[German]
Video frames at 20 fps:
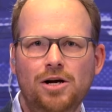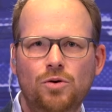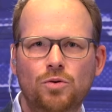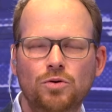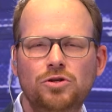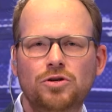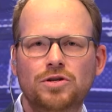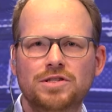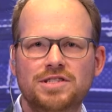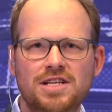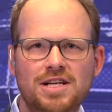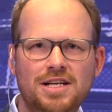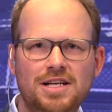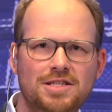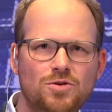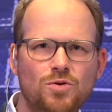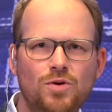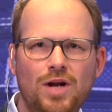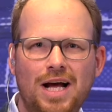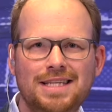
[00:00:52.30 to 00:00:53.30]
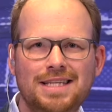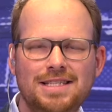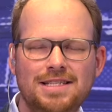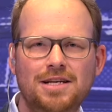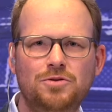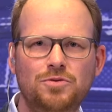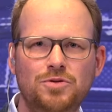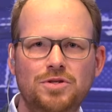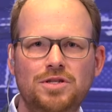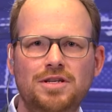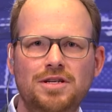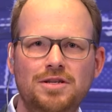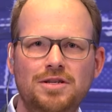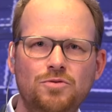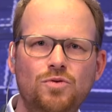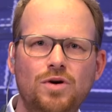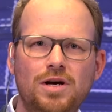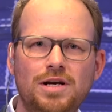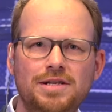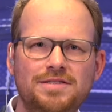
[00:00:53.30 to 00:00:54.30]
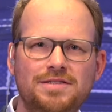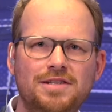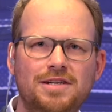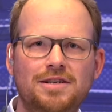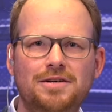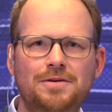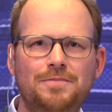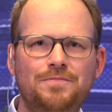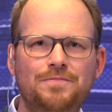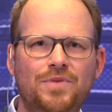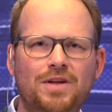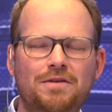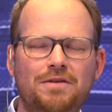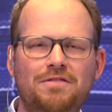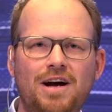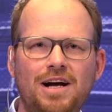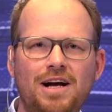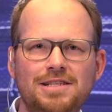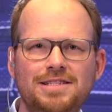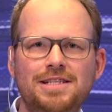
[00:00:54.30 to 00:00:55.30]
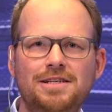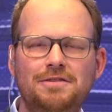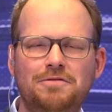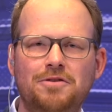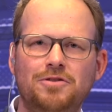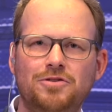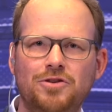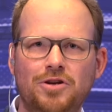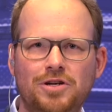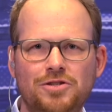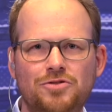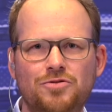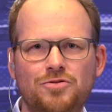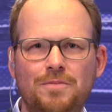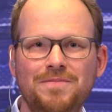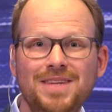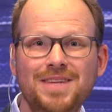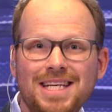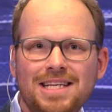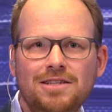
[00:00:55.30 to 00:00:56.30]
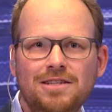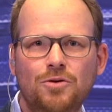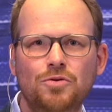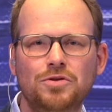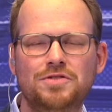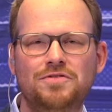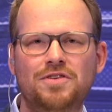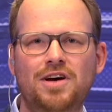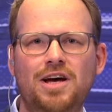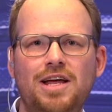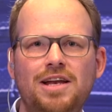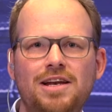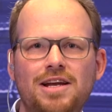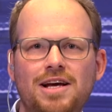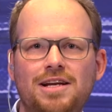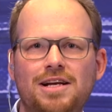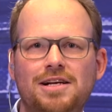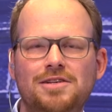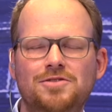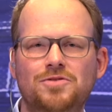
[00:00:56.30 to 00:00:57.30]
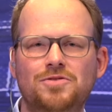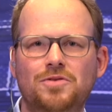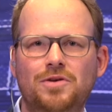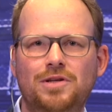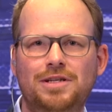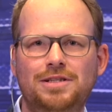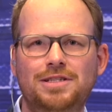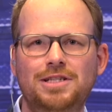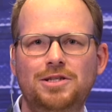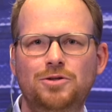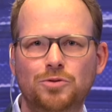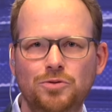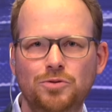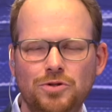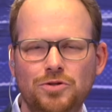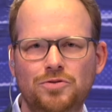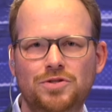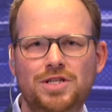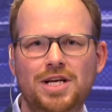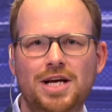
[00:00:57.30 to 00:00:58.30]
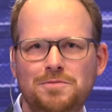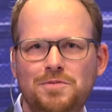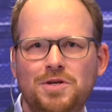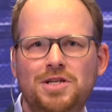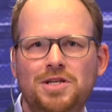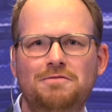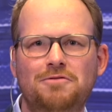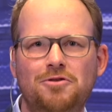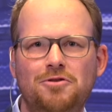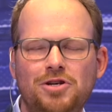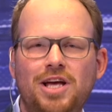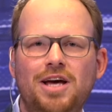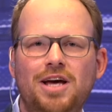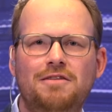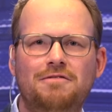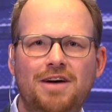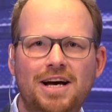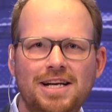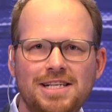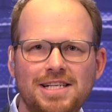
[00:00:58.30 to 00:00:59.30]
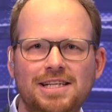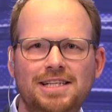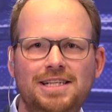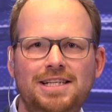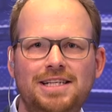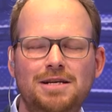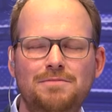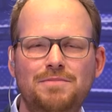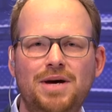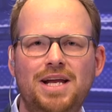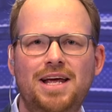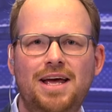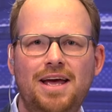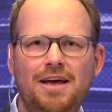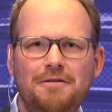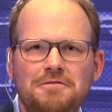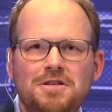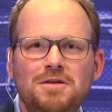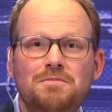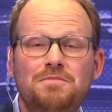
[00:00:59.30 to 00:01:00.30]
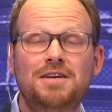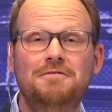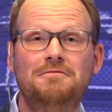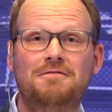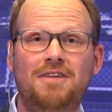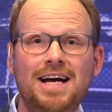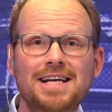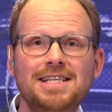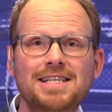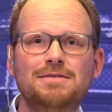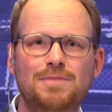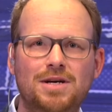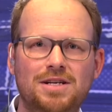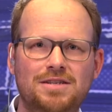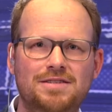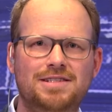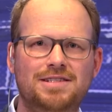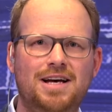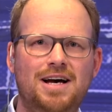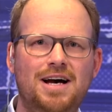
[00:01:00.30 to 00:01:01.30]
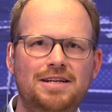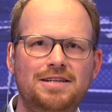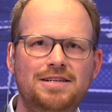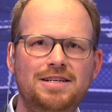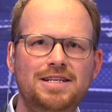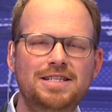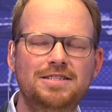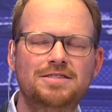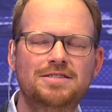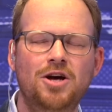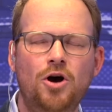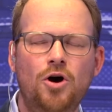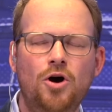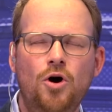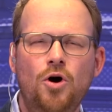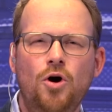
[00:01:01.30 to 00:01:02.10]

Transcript: Grundkonstellation hat sich ja durch den US-Wahlsieg ähm, von Donald Trump nicht groß verändert. Also äh, die Grünen und die SPD wollen gerne weiter regieren. Bei der FDP weiß man es gerade nicht.